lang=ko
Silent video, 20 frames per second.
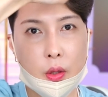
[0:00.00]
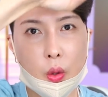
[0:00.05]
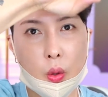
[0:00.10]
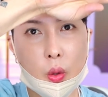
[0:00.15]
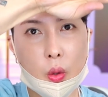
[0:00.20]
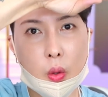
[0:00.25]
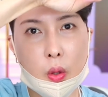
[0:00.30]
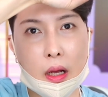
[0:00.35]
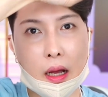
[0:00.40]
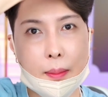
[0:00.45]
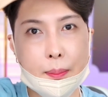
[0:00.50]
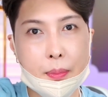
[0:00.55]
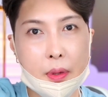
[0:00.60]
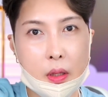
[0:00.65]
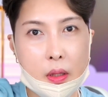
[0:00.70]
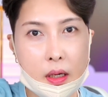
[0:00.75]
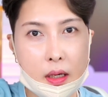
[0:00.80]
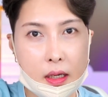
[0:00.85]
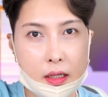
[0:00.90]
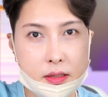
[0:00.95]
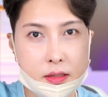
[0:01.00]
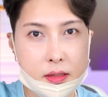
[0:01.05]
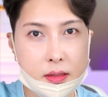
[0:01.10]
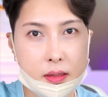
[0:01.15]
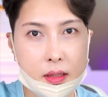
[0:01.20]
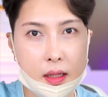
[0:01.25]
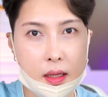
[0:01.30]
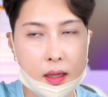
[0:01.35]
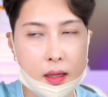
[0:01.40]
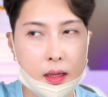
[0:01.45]
이걸로 간편하게
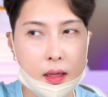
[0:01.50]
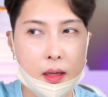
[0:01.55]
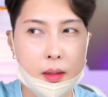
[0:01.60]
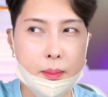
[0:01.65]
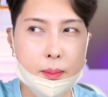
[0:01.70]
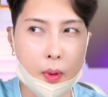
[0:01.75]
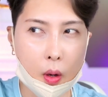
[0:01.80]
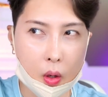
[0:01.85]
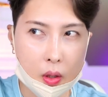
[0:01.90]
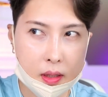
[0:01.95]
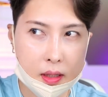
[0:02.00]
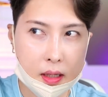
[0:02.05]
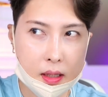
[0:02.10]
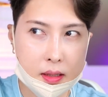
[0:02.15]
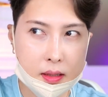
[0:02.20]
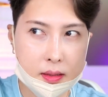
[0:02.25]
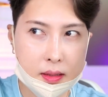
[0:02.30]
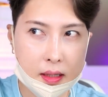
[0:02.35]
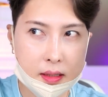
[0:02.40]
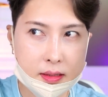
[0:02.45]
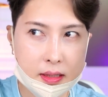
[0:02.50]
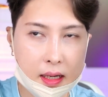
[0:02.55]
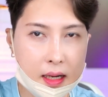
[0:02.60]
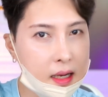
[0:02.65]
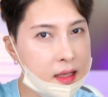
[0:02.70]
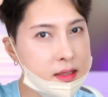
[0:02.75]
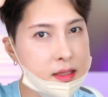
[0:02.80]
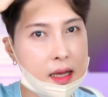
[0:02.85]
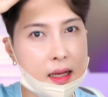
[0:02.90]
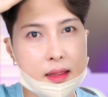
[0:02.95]
했을 때 머리가 그닥
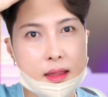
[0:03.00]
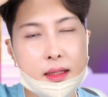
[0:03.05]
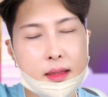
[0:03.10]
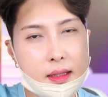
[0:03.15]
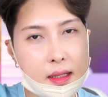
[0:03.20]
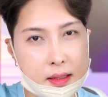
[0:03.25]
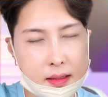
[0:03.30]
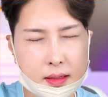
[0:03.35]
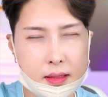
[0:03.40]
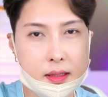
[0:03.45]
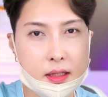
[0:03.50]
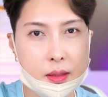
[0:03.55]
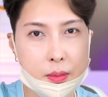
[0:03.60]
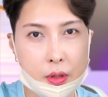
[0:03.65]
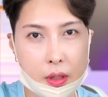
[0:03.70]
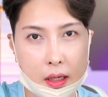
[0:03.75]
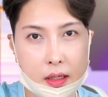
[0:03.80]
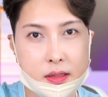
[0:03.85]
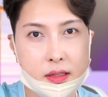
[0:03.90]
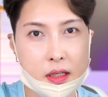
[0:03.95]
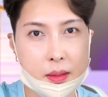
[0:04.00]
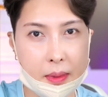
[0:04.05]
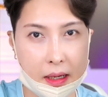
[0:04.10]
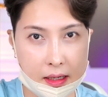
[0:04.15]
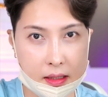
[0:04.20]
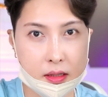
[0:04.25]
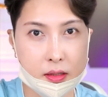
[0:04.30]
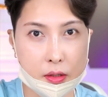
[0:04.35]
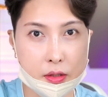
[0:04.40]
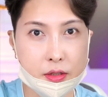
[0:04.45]
상하지 않는다는 느낌이 굉장히
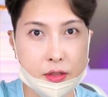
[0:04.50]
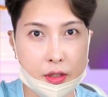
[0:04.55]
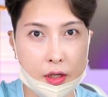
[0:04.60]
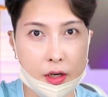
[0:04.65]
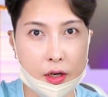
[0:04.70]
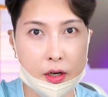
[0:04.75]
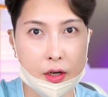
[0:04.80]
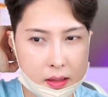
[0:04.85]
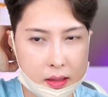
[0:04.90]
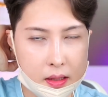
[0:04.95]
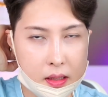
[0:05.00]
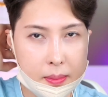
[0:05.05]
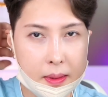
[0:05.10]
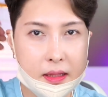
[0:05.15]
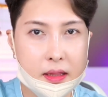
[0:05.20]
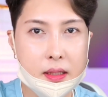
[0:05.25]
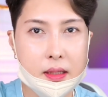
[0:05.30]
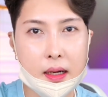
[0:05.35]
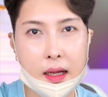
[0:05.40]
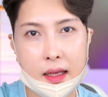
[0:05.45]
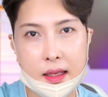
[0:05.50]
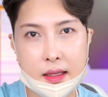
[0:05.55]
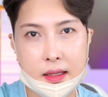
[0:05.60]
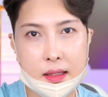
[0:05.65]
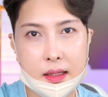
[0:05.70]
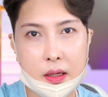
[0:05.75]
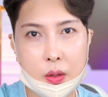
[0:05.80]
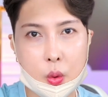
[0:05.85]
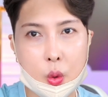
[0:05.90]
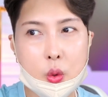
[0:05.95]
많이 들었어요 일반
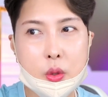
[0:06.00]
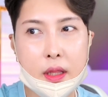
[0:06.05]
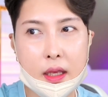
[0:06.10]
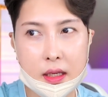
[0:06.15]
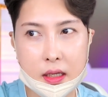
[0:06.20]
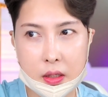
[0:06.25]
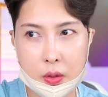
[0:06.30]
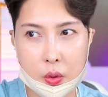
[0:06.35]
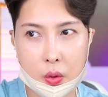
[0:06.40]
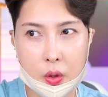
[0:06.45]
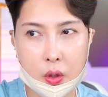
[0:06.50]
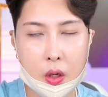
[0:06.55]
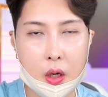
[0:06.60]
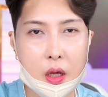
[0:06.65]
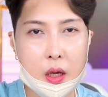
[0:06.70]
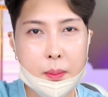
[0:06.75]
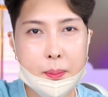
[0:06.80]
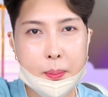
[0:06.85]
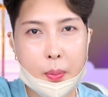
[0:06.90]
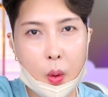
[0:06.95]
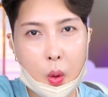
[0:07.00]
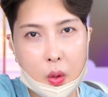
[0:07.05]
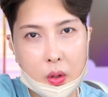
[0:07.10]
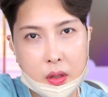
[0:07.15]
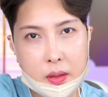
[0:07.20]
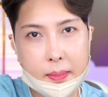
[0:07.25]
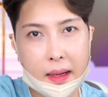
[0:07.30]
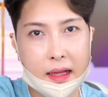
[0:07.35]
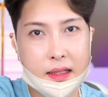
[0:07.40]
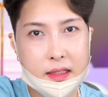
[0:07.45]
드라이기나 고데기로
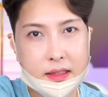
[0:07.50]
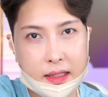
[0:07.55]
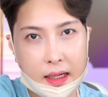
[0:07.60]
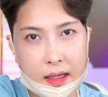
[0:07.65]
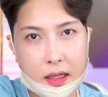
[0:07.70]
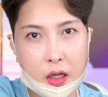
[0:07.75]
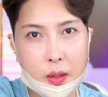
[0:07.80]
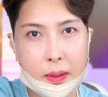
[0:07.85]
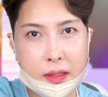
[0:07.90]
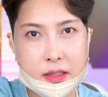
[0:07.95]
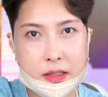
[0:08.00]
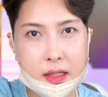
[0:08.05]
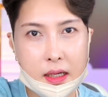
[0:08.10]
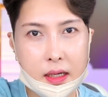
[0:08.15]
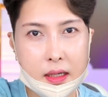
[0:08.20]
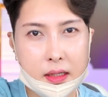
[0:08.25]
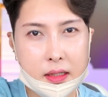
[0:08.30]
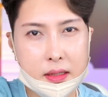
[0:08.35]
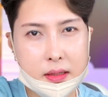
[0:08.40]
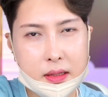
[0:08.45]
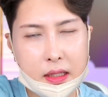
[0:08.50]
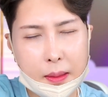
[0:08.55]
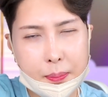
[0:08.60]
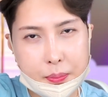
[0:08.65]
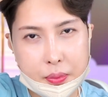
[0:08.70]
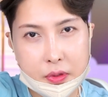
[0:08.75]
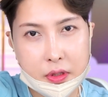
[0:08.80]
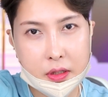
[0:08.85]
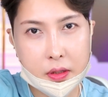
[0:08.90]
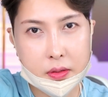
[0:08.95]
뽕을 많이 살려봤자
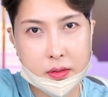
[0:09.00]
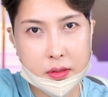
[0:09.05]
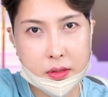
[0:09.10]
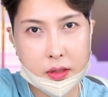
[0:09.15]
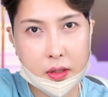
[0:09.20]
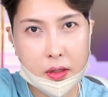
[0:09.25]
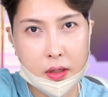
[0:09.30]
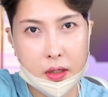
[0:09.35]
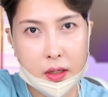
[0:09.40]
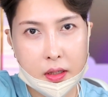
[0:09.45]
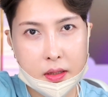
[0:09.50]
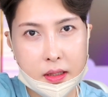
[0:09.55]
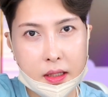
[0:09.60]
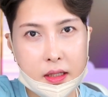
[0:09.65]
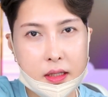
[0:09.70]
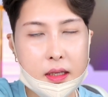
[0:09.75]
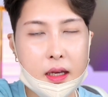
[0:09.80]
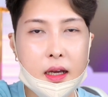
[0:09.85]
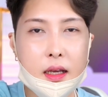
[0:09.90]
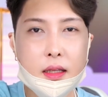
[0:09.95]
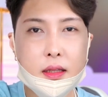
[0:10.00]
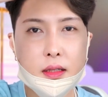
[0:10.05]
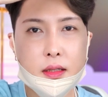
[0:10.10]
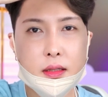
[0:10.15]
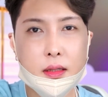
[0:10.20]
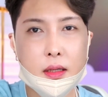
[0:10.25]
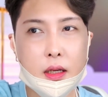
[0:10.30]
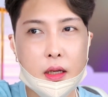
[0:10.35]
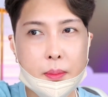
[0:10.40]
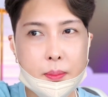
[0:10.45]
그때뿐이거든요 근데 이
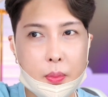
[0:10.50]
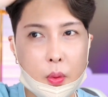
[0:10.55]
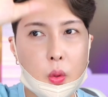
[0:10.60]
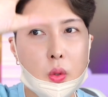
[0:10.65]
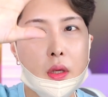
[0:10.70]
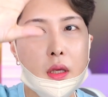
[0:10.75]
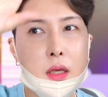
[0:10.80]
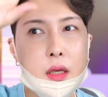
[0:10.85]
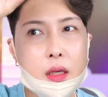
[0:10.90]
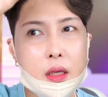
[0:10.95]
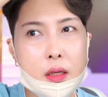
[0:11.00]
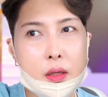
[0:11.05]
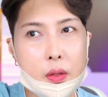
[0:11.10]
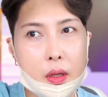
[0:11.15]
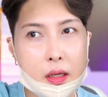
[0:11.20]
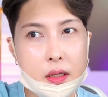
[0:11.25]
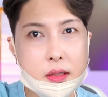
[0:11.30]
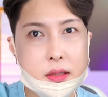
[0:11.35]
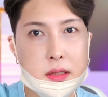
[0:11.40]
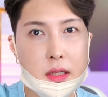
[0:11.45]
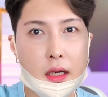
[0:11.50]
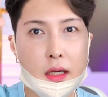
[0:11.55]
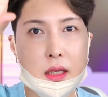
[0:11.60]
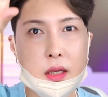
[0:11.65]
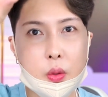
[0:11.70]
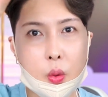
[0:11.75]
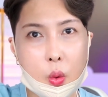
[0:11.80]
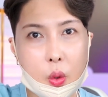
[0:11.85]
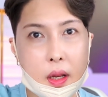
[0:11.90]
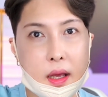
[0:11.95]
아이는 뽕이
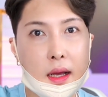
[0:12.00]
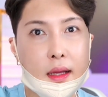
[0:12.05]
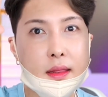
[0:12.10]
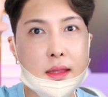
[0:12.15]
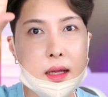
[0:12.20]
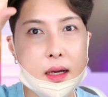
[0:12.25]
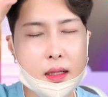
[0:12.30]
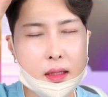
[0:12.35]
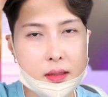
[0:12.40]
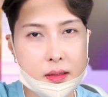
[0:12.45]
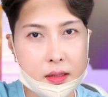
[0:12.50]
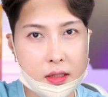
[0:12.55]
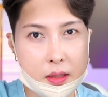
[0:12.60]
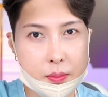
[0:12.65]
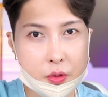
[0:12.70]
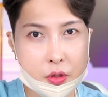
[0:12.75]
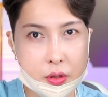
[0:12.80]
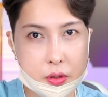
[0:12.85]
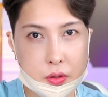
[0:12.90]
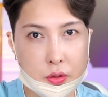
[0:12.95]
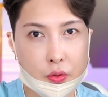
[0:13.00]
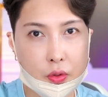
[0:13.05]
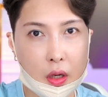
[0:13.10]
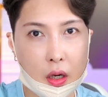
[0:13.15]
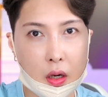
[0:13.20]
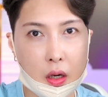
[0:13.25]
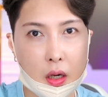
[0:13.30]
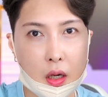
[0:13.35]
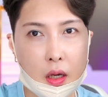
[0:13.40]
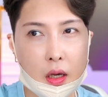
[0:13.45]
굉장히 오래 간다라는 느낌도
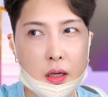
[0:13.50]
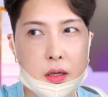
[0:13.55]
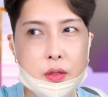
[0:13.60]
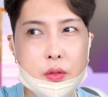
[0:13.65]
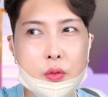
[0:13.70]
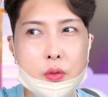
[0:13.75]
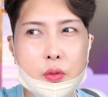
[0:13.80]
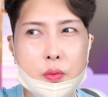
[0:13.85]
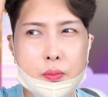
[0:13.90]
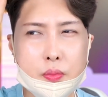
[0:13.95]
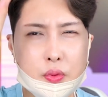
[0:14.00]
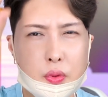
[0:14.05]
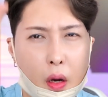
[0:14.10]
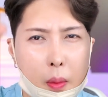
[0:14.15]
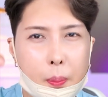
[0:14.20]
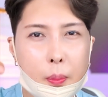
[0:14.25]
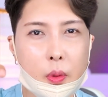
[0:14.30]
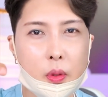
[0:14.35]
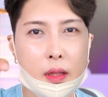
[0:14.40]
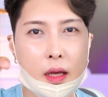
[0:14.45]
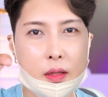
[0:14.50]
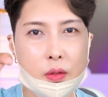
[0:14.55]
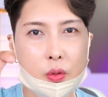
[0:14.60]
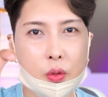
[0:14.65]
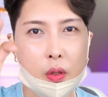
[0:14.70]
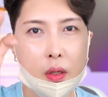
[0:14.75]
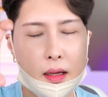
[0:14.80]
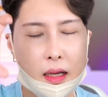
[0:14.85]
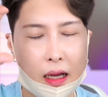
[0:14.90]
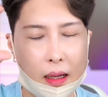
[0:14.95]
들고요 그리고
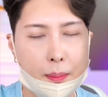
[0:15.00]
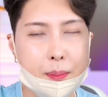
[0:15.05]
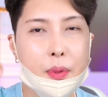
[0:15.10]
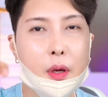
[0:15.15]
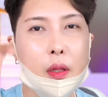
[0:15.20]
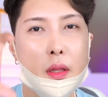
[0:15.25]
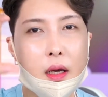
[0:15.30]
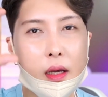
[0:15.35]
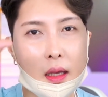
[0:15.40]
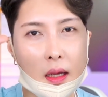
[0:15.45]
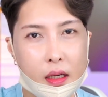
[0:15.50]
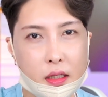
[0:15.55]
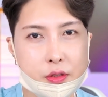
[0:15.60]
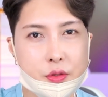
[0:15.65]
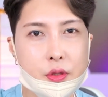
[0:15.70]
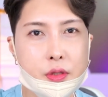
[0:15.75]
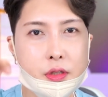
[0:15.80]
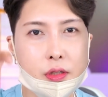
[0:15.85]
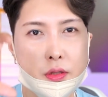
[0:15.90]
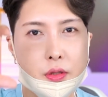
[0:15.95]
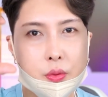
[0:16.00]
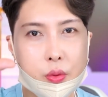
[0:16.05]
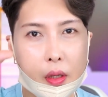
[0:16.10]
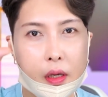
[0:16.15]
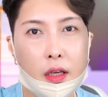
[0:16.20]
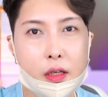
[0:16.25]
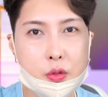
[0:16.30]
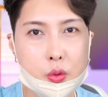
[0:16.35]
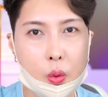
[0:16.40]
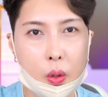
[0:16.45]
무엇보다도 간편하게 할 수 있어서
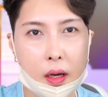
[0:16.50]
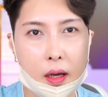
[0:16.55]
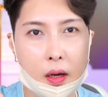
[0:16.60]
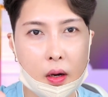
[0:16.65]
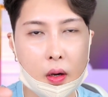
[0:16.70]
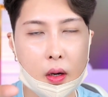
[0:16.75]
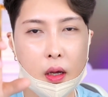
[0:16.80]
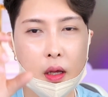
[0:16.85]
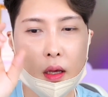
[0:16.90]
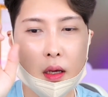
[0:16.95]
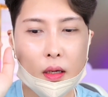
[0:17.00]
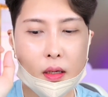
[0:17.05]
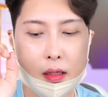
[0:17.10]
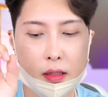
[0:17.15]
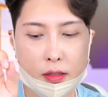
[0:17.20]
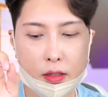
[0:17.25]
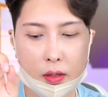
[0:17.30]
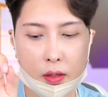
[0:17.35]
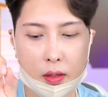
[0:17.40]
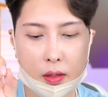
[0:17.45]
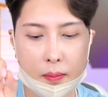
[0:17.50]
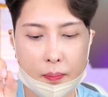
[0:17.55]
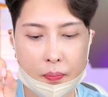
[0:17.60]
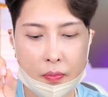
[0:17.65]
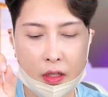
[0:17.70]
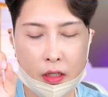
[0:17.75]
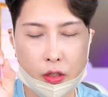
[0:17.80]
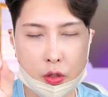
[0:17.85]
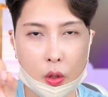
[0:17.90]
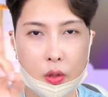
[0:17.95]
되게 좋아요 그래서
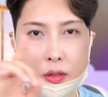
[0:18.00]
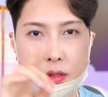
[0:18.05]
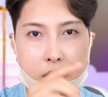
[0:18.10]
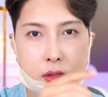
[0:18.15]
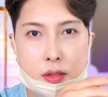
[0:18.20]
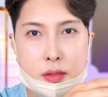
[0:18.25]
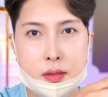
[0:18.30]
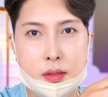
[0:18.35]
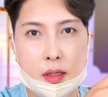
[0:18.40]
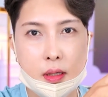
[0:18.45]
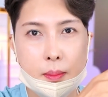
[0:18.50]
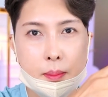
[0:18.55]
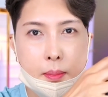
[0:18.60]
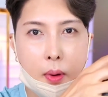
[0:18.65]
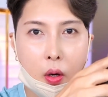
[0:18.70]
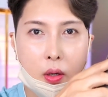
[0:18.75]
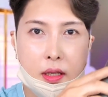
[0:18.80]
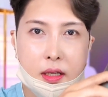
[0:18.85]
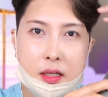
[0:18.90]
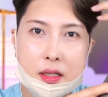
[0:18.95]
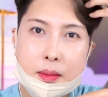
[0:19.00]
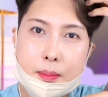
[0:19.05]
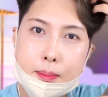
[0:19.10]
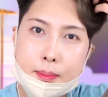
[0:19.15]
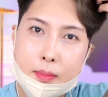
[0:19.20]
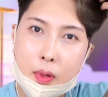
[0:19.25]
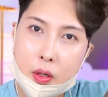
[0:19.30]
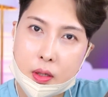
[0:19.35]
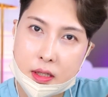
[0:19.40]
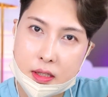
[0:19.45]
저는 머리
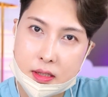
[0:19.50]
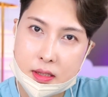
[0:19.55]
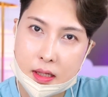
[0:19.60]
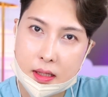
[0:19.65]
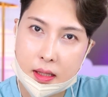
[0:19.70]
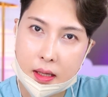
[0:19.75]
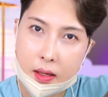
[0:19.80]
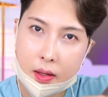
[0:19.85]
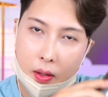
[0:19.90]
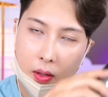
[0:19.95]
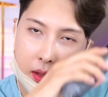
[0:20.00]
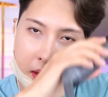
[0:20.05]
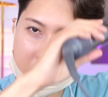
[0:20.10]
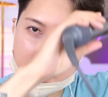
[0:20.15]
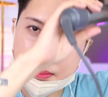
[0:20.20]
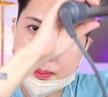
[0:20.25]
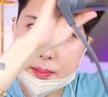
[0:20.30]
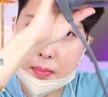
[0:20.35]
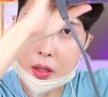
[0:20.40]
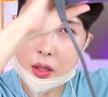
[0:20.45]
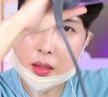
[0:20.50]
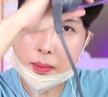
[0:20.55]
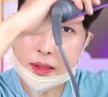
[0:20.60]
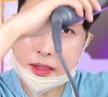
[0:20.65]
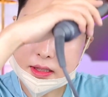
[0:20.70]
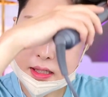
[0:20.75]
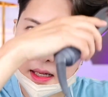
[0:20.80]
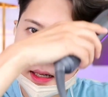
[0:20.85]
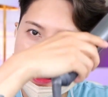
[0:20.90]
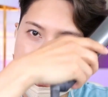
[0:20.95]
끝머리 있잖아요
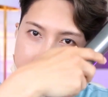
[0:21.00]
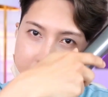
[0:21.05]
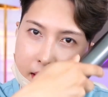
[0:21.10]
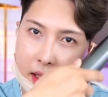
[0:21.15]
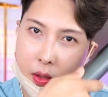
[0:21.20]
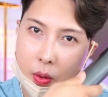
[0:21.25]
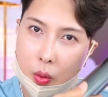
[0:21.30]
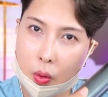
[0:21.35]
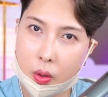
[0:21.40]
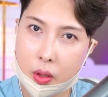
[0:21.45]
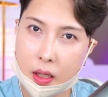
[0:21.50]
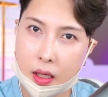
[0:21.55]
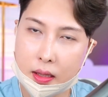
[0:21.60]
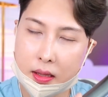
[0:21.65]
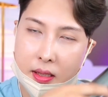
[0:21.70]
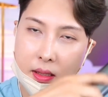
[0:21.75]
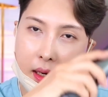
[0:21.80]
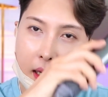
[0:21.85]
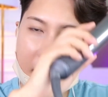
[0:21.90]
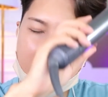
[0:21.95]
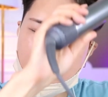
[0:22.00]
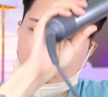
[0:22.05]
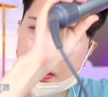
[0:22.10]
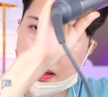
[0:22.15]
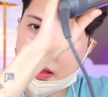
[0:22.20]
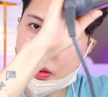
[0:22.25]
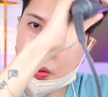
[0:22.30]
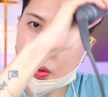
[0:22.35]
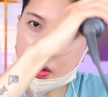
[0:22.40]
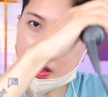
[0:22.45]
끝머리만 살짝 이렇게
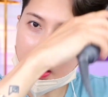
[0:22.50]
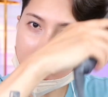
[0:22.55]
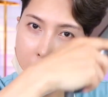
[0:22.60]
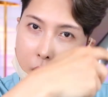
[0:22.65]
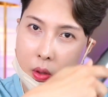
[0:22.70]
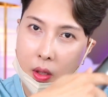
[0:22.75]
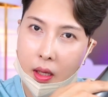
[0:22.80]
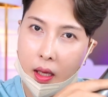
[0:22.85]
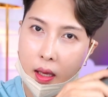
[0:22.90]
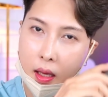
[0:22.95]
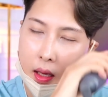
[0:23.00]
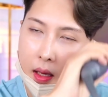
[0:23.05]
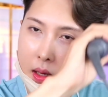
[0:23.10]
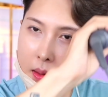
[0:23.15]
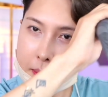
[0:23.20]
드라이로만 이렇게 이렇게